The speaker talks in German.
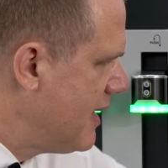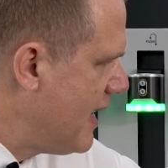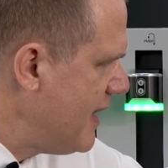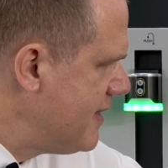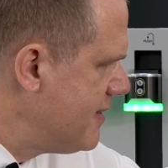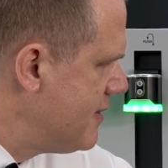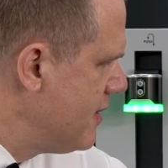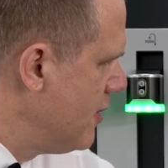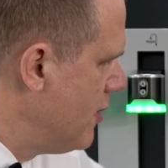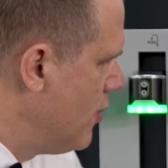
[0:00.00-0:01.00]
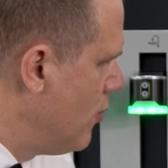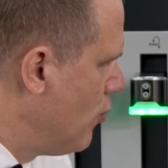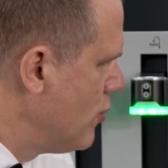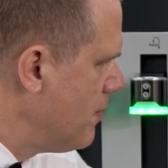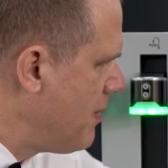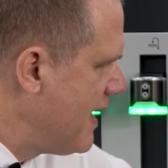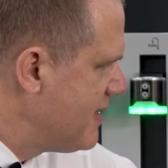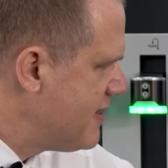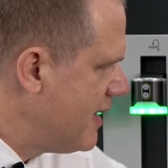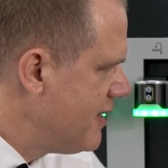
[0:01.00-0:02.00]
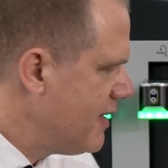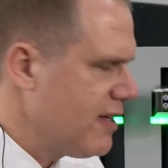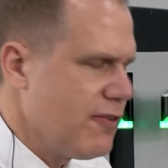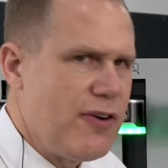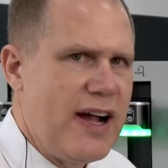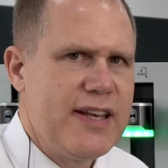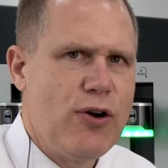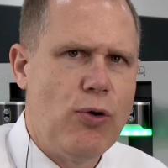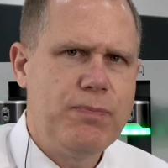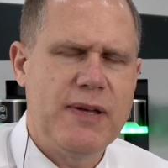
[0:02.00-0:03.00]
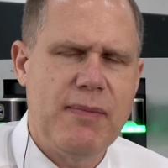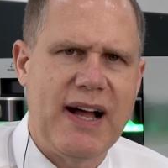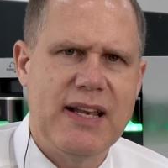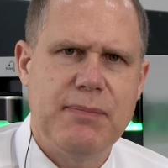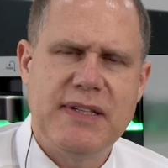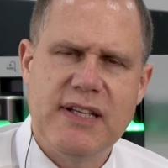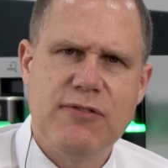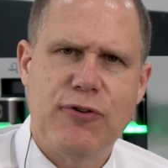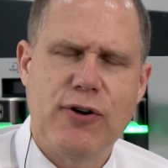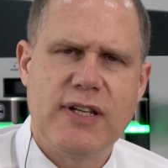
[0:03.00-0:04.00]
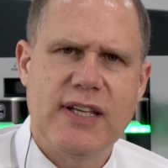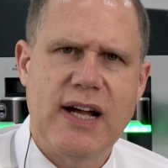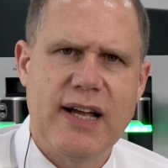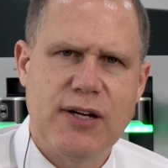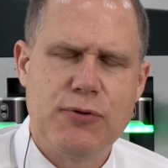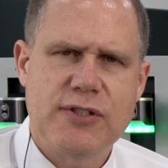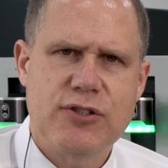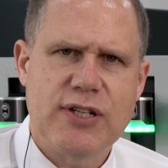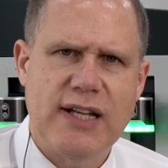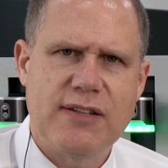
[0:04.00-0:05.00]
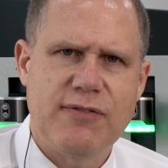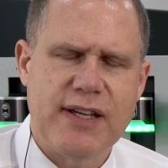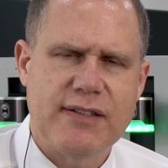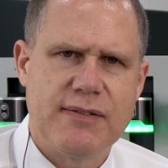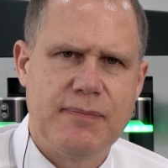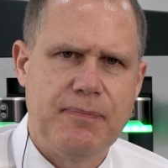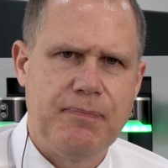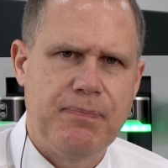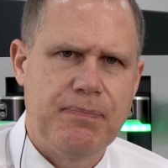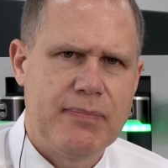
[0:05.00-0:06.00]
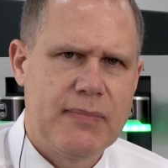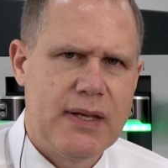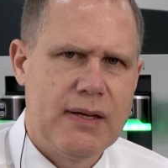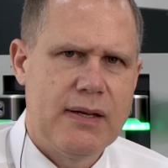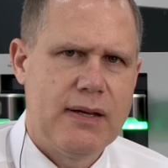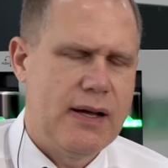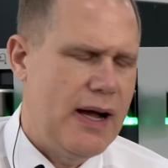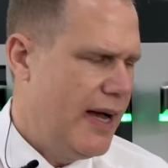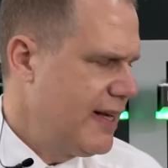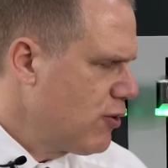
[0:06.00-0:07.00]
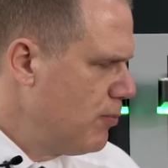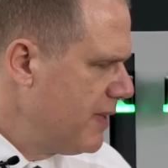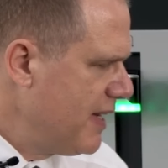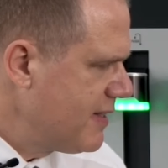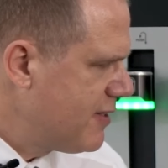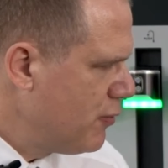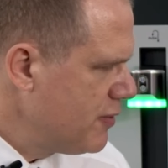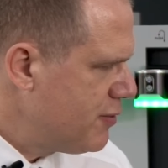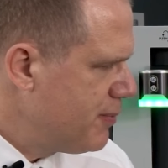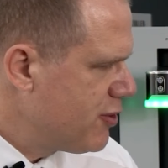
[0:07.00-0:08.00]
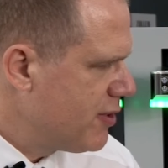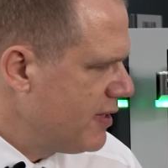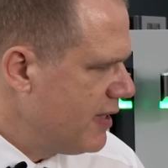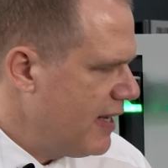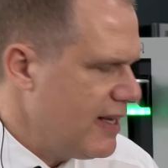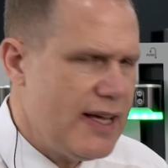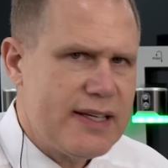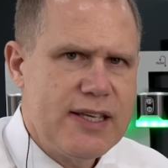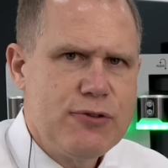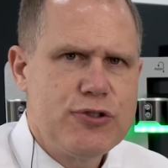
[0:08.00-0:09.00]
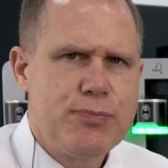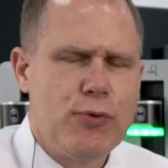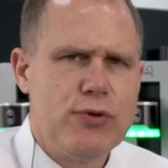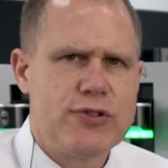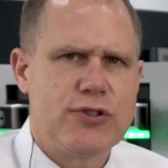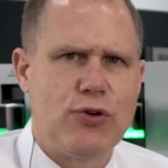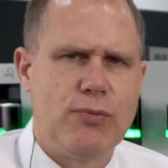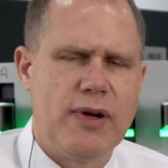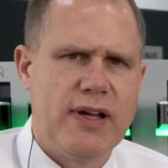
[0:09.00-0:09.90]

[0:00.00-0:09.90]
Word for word: rechts oder beidseitig für eine optimale Bedienfreundlichkeit ausgestattet werden. Eine Kombination zwischen Energie und Spulenstrom